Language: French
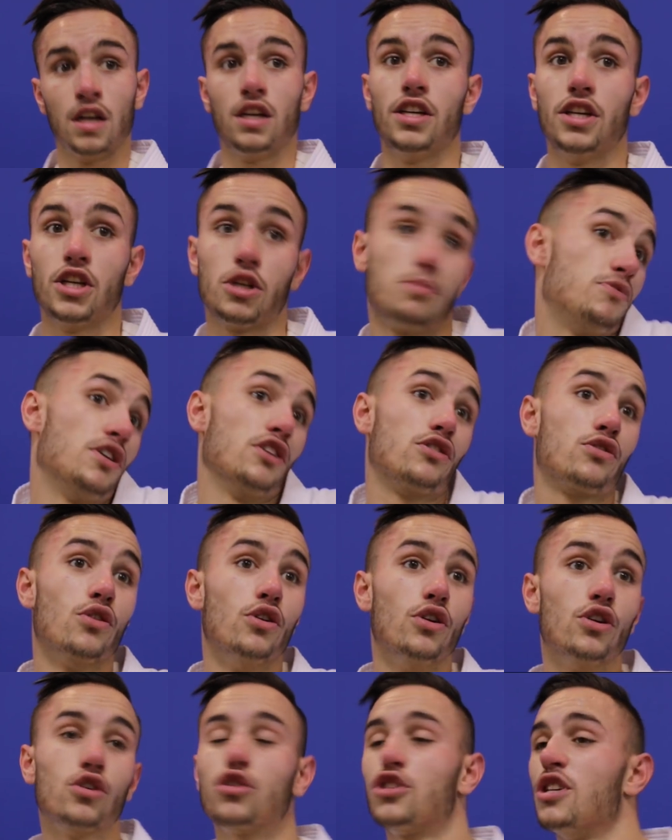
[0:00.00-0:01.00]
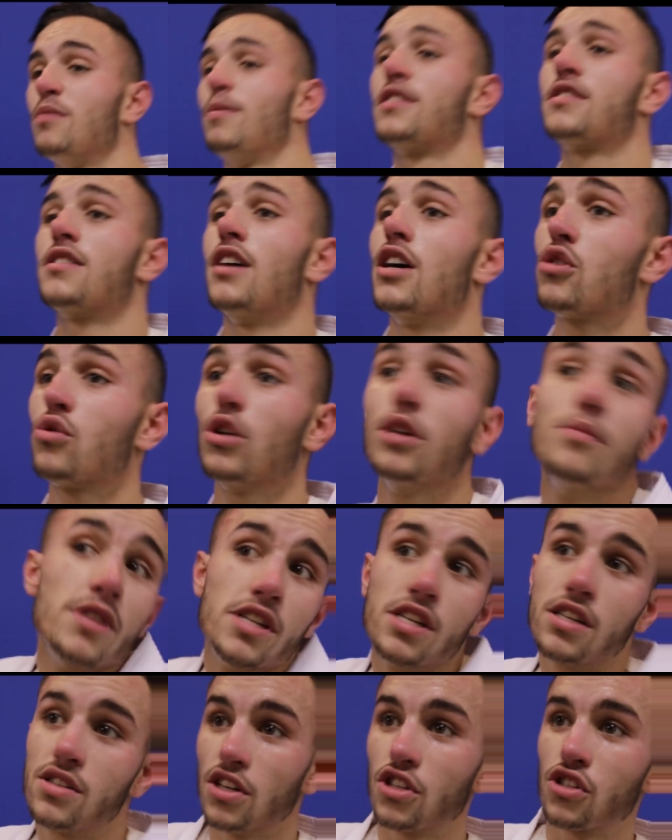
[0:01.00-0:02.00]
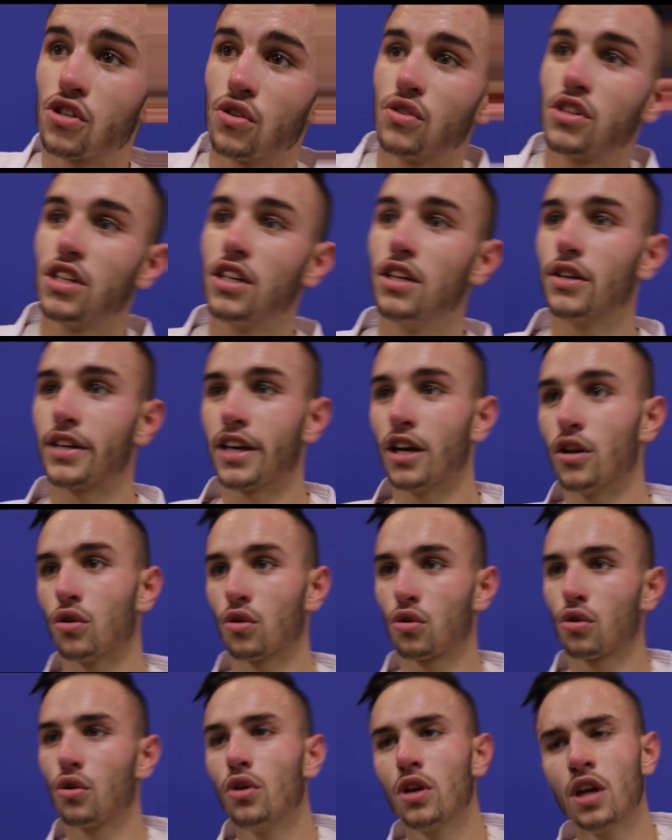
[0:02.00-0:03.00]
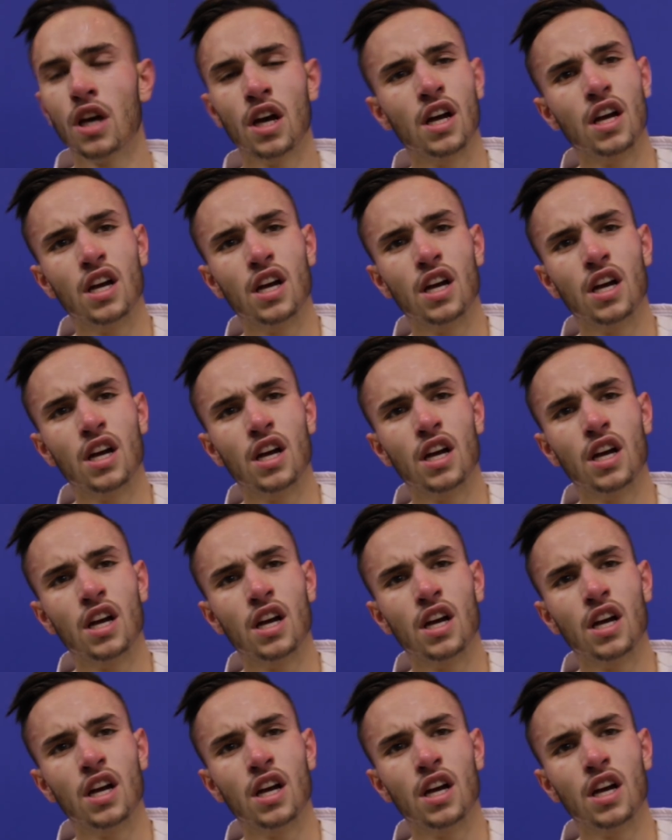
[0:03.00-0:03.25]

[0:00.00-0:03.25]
Et peut-être que je sais pas si ça a joué, mais j'essaie de changer quelques trucs.